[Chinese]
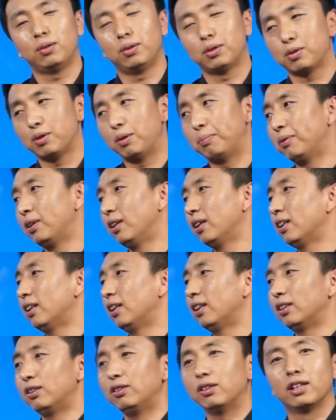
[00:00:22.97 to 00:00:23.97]
或者说波
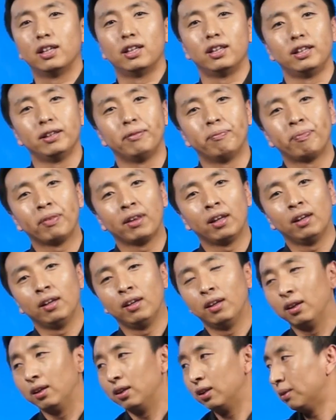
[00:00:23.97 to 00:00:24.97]
哥都可以。
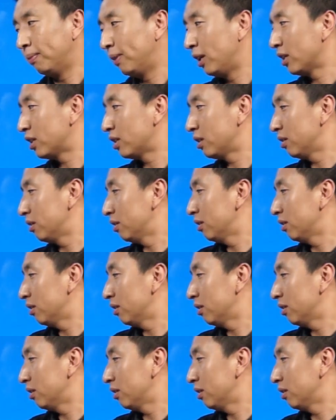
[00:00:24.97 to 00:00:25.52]
那么